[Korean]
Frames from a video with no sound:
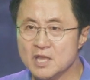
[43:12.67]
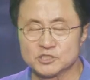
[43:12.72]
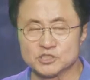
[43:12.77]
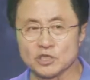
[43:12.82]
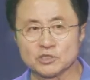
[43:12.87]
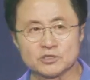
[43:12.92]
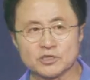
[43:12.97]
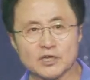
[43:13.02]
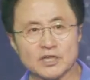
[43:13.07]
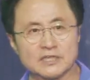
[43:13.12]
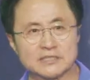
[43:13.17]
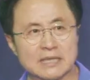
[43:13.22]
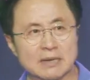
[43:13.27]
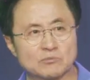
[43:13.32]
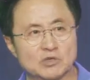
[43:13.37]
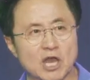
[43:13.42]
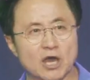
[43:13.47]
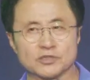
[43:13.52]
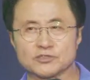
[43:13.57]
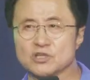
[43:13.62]
전 그렇기
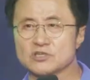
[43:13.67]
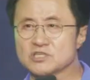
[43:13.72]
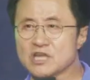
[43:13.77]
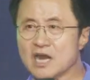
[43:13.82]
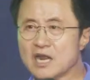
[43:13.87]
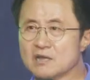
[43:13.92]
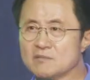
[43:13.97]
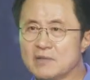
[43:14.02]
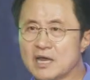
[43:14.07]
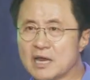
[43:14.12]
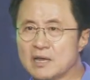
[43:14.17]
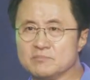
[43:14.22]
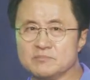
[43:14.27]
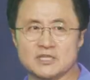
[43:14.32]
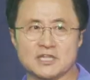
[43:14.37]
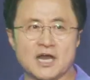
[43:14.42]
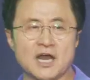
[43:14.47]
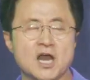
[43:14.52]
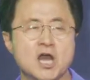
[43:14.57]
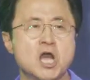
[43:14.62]
때문에 어떤 사람이
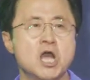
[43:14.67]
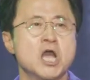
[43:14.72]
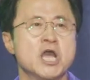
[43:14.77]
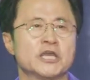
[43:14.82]
말합니다.